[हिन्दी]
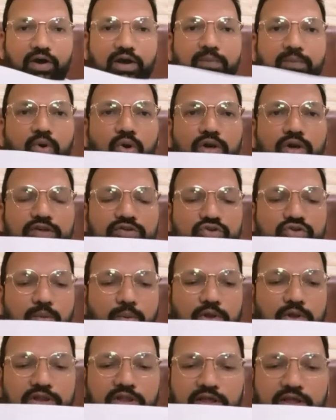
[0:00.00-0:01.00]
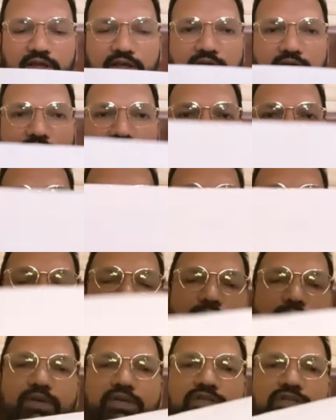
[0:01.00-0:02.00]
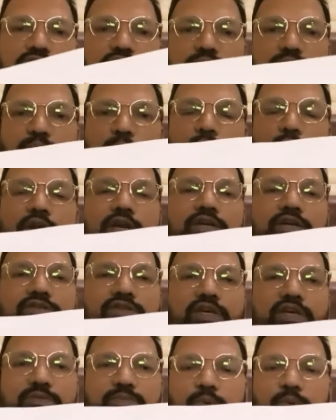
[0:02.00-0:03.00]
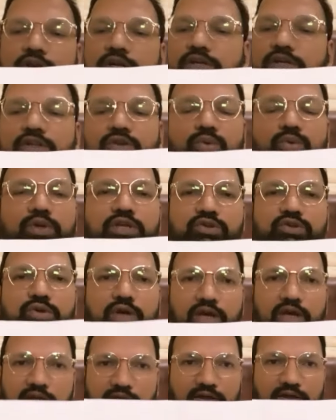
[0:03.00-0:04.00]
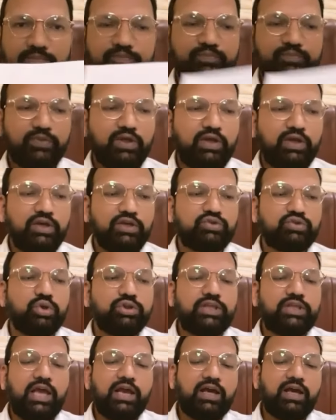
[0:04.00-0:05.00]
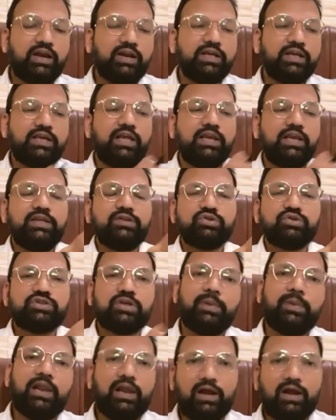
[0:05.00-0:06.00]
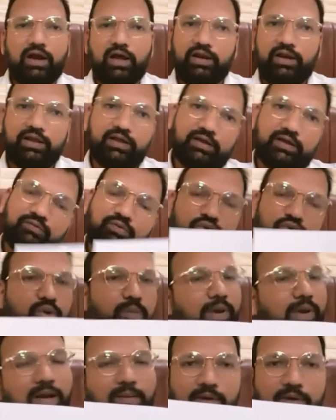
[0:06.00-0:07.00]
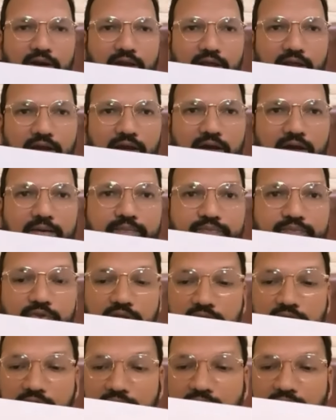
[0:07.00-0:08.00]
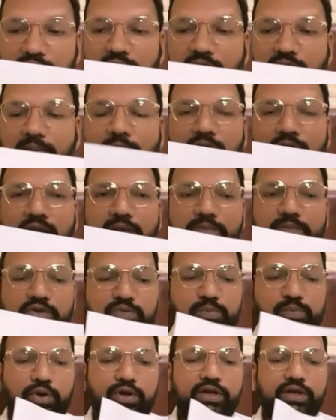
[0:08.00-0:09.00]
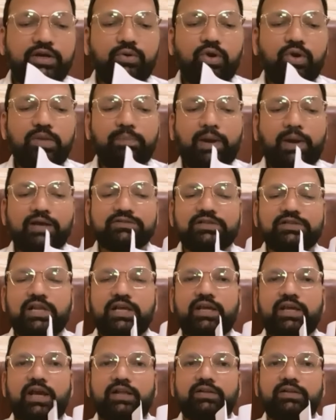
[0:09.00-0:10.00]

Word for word: वर्म होल किसको बोलते हैं हम इस पॉइंट से इस पॉइंट की दूरी जो है हम्म। इसको तय करने के लिए जो समय लगा रहे हैं वो तो बराबर रहेगा हम्म। लेकिन हम अगर हम इस पॉइंट को ही पास लेके आ